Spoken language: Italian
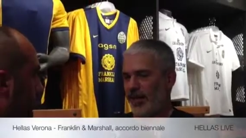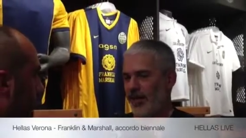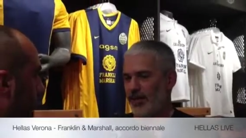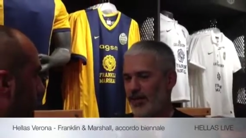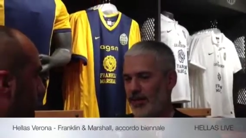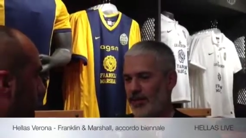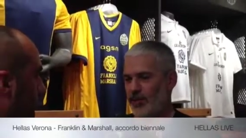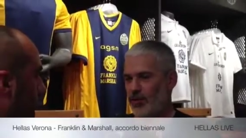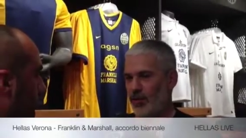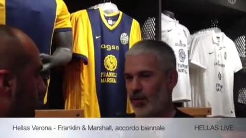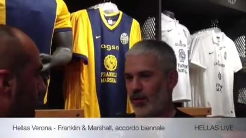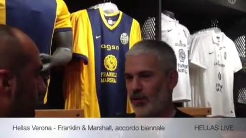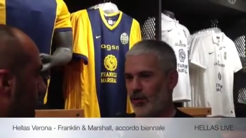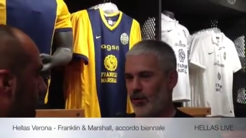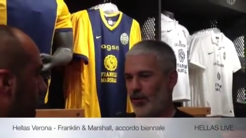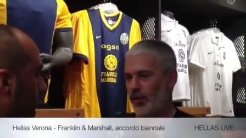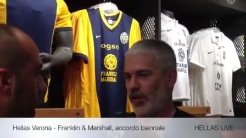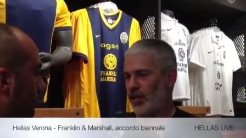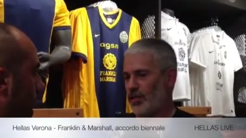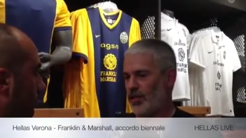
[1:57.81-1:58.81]
dei
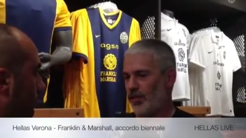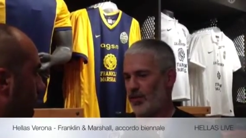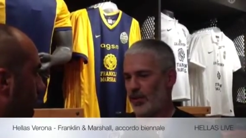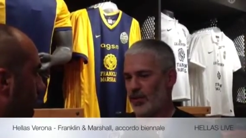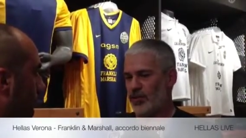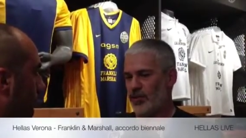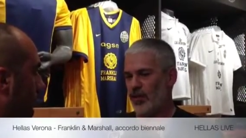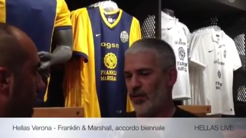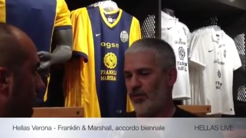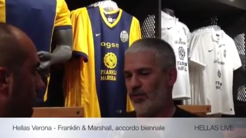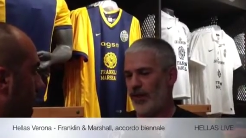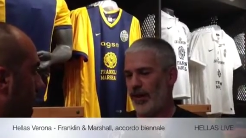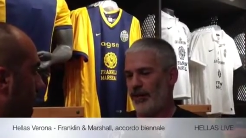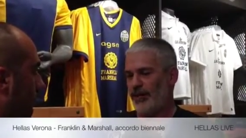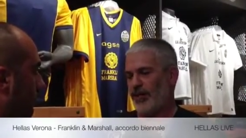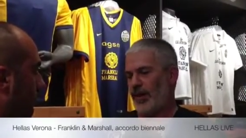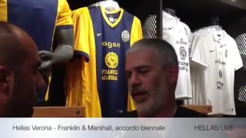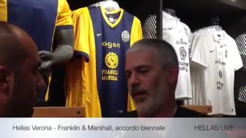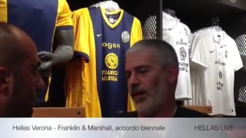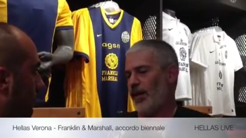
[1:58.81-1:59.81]
giocatori che ci possano far
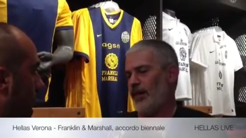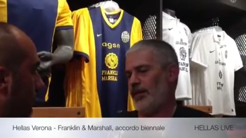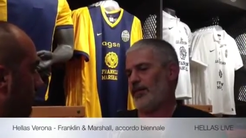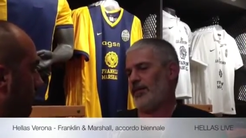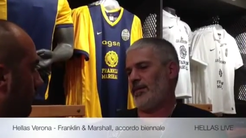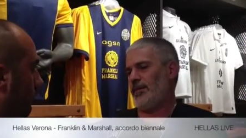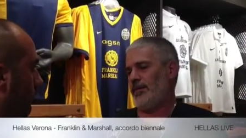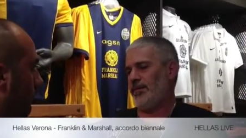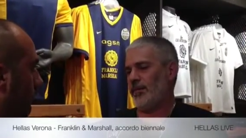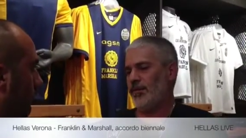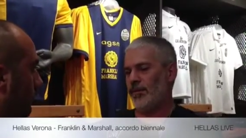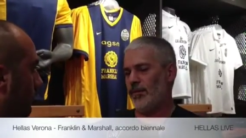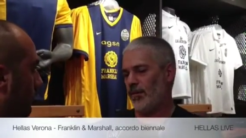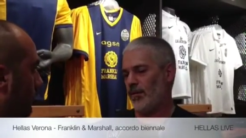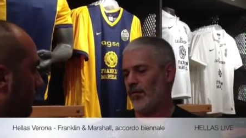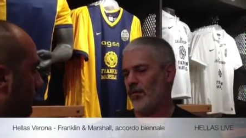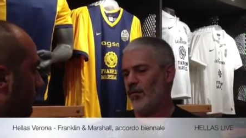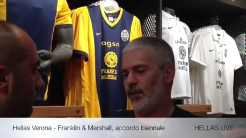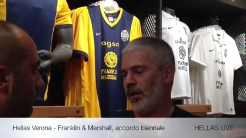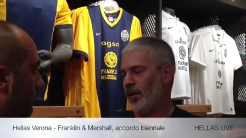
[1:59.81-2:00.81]
fare
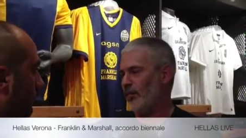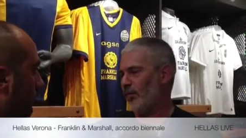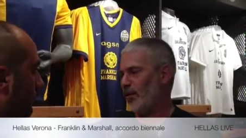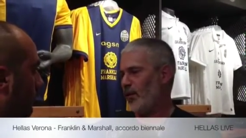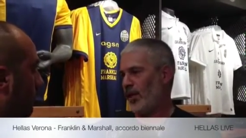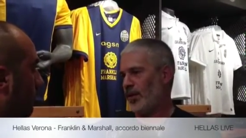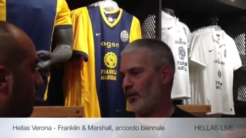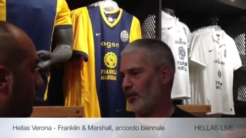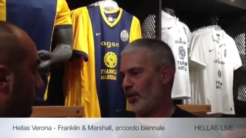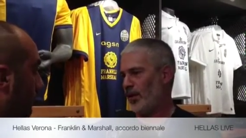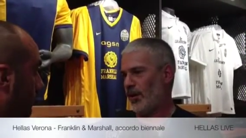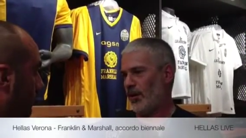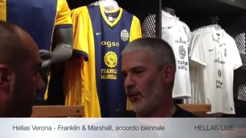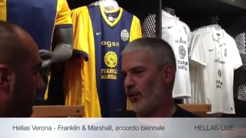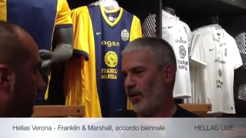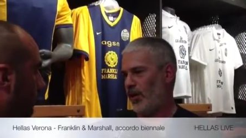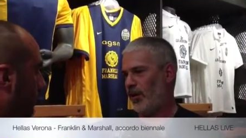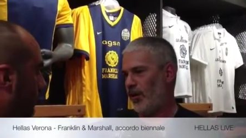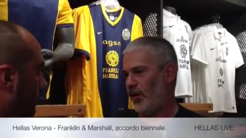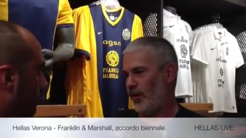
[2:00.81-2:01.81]
un campionato
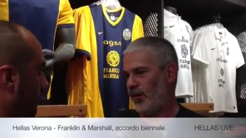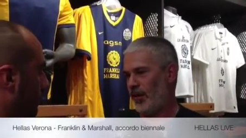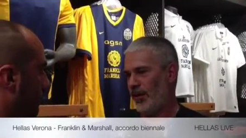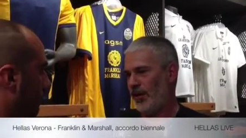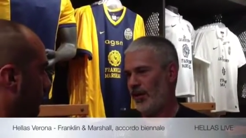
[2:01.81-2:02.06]
tranquillo.